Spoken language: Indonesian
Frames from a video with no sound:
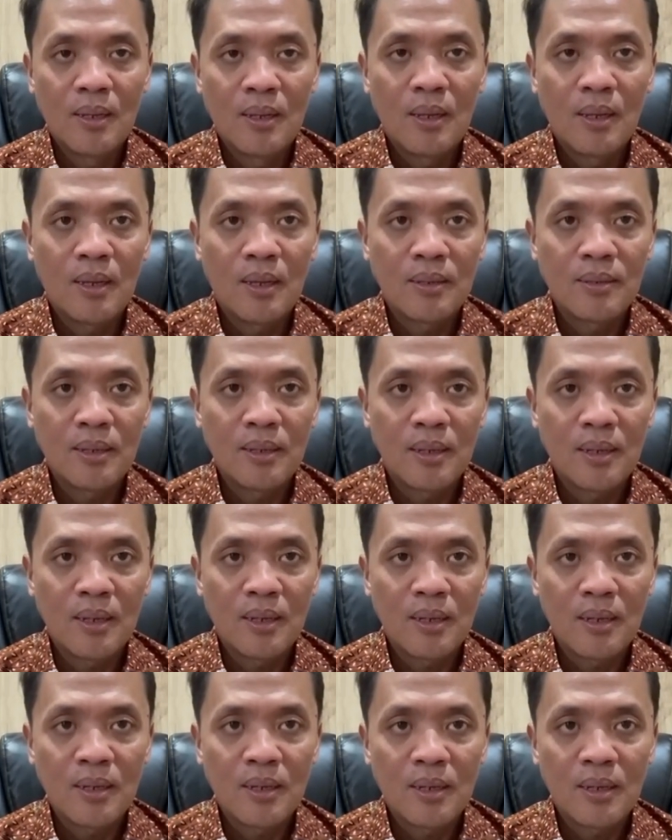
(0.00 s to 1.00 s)
ada
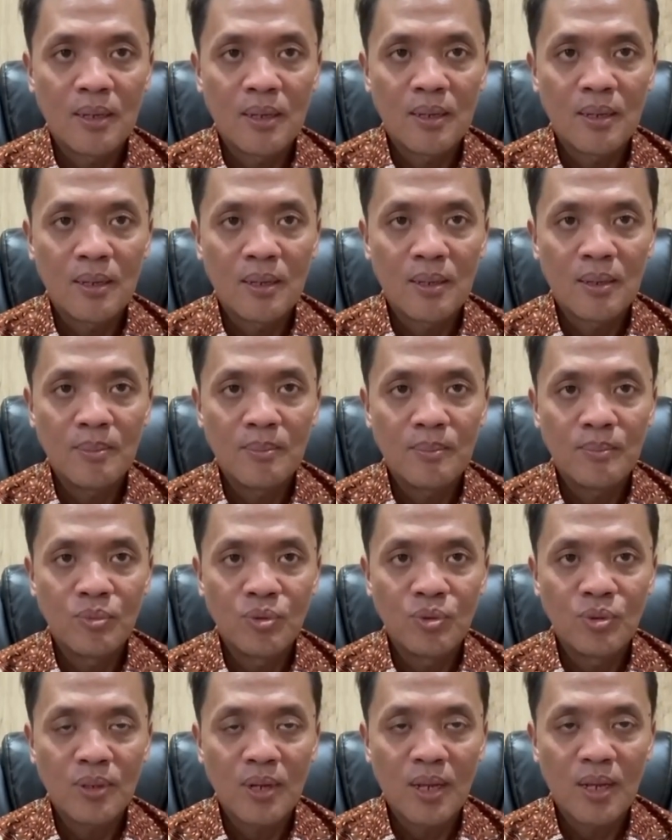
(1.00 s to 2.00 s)

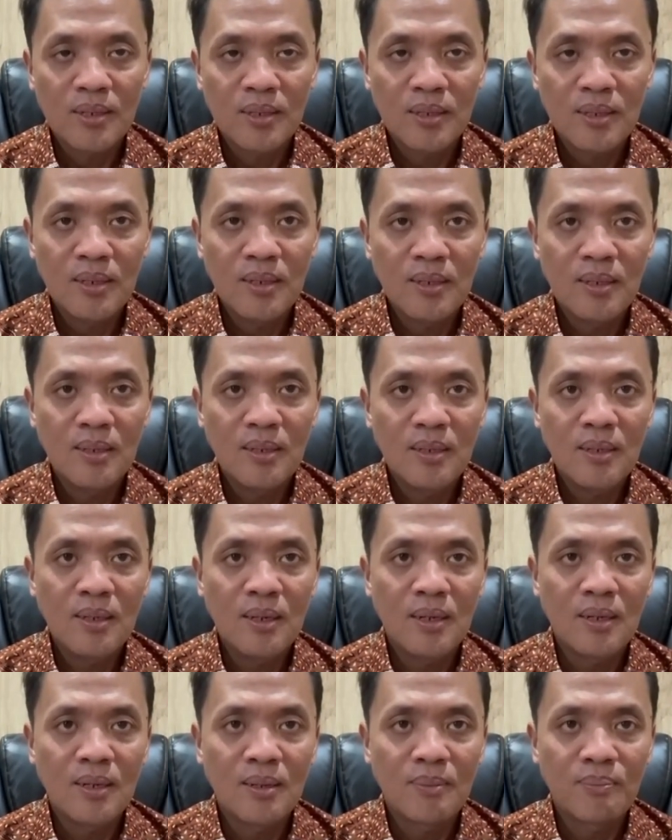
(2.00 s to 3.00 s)
Bu Rani,
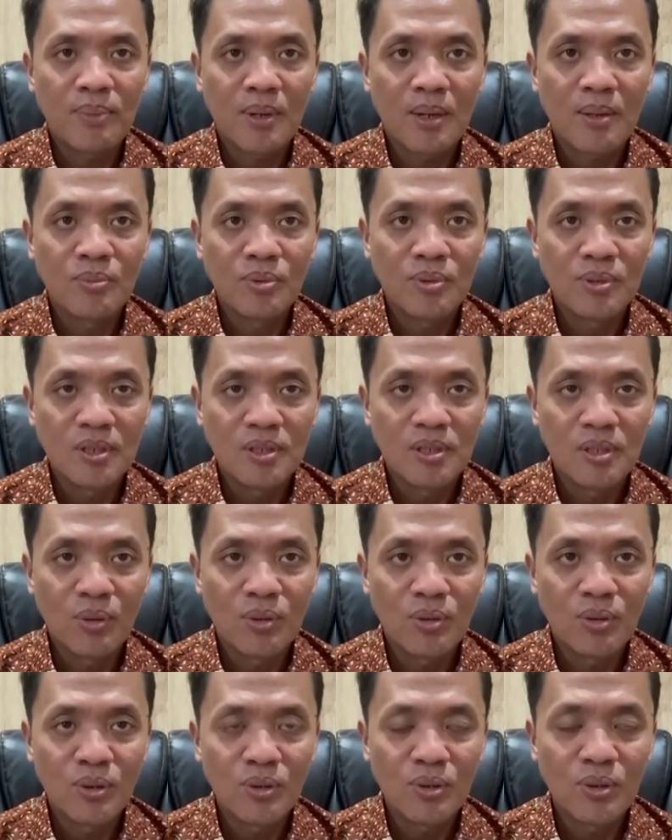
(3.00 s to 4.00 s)
ada Pak Budi
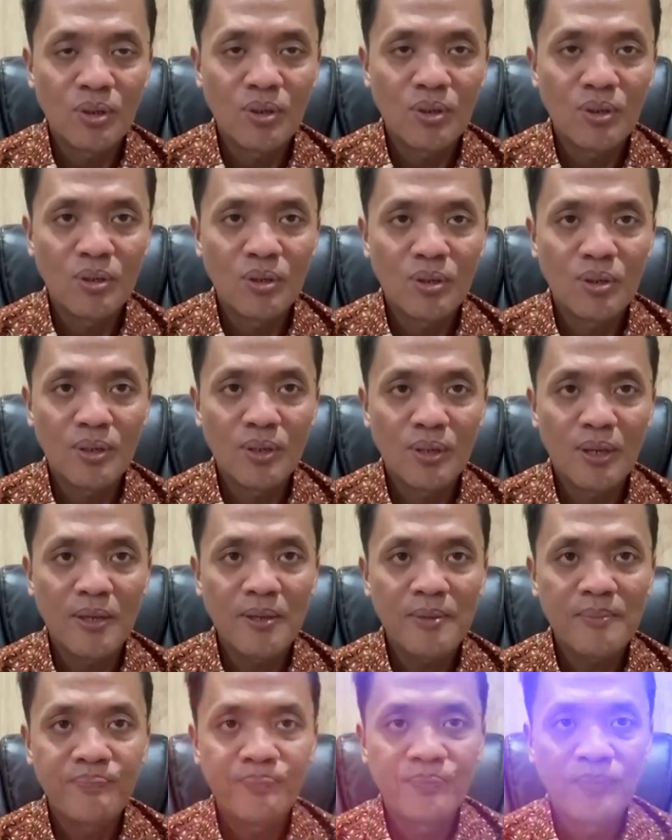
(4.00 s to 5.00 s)
Jiwandono
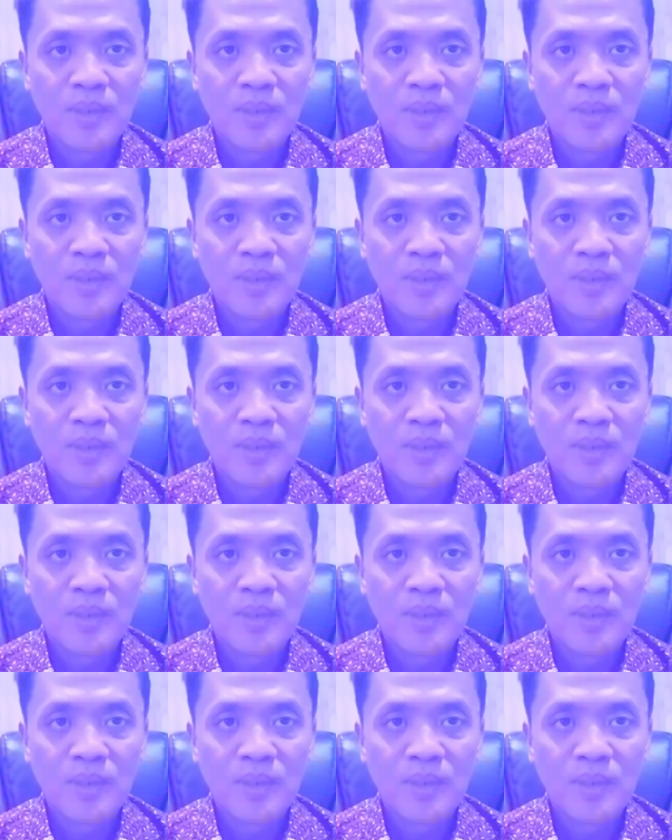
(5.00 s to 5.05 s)
ya.